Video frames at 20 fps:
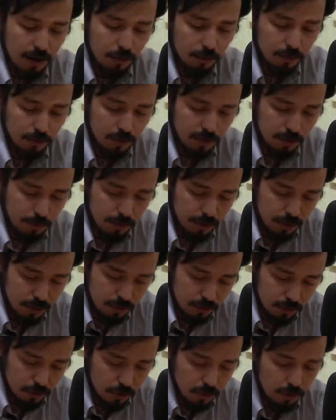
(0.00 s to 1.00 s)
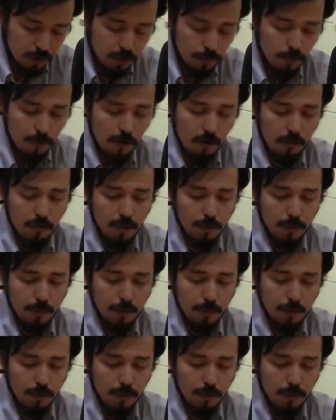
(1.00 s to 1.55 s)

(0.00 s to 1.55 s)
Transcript: la autodeterminación del pueblo